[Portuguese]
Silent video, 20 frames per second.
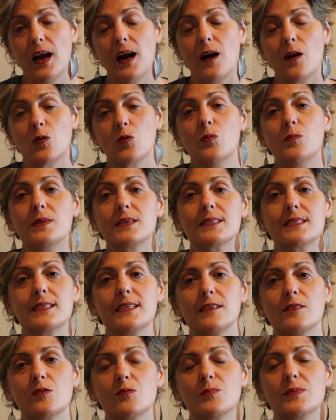Algumas
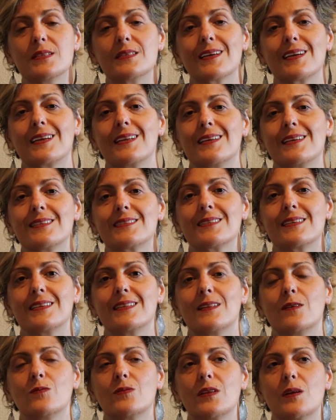síndromes, a criança
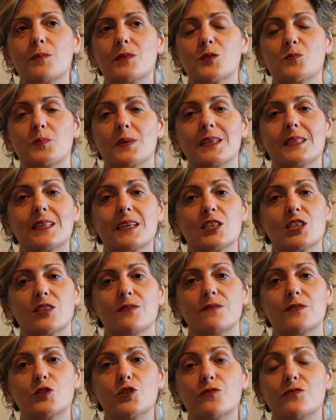não tem uma
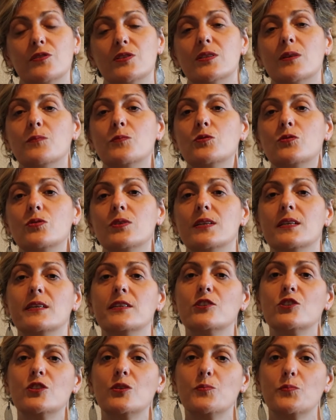expectativa de vida muito
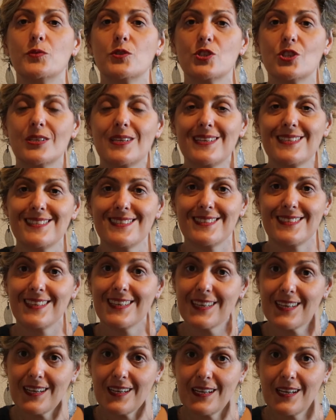grande depois de
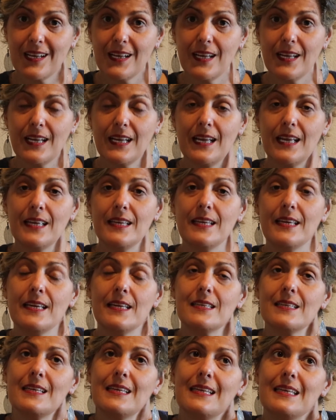nascer.
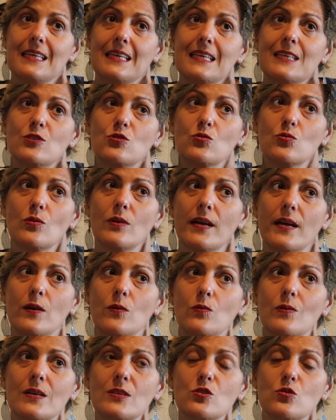E, e, isso é
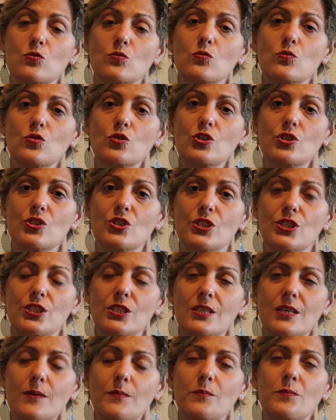um assunto hoje em
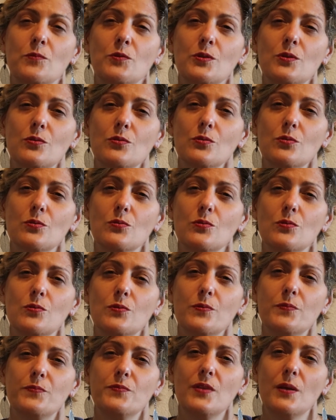dia
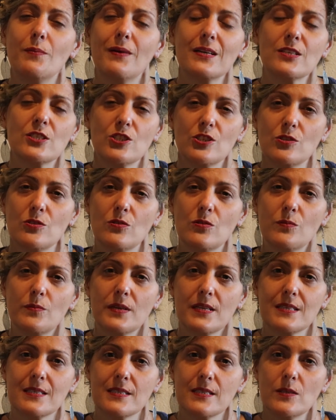muito debatido no
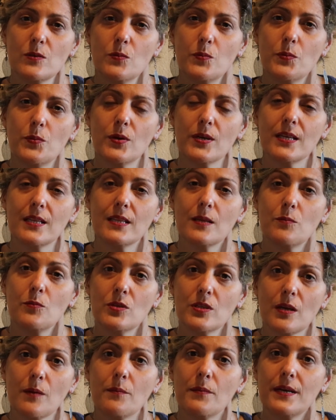Brasil, porque tem
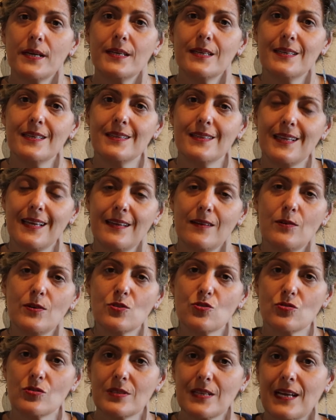muita mãe que tem o
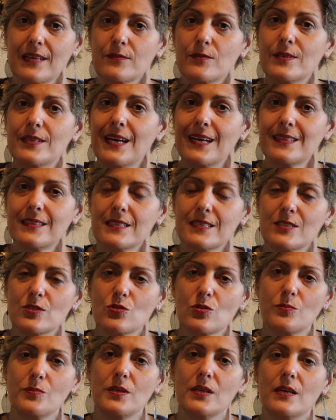resultado da
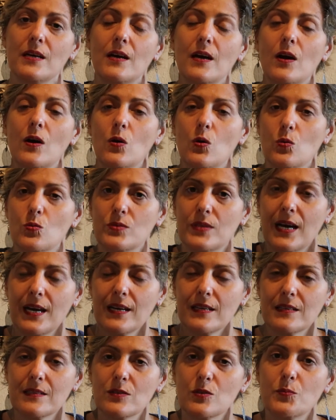trissomia ou
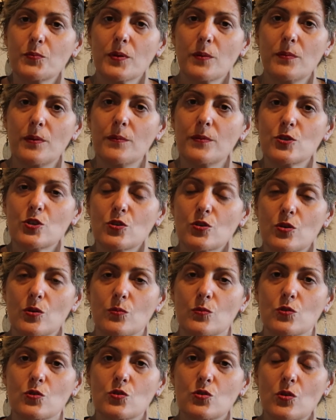da, do problema de
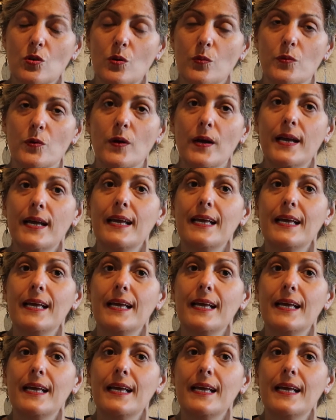cromossomo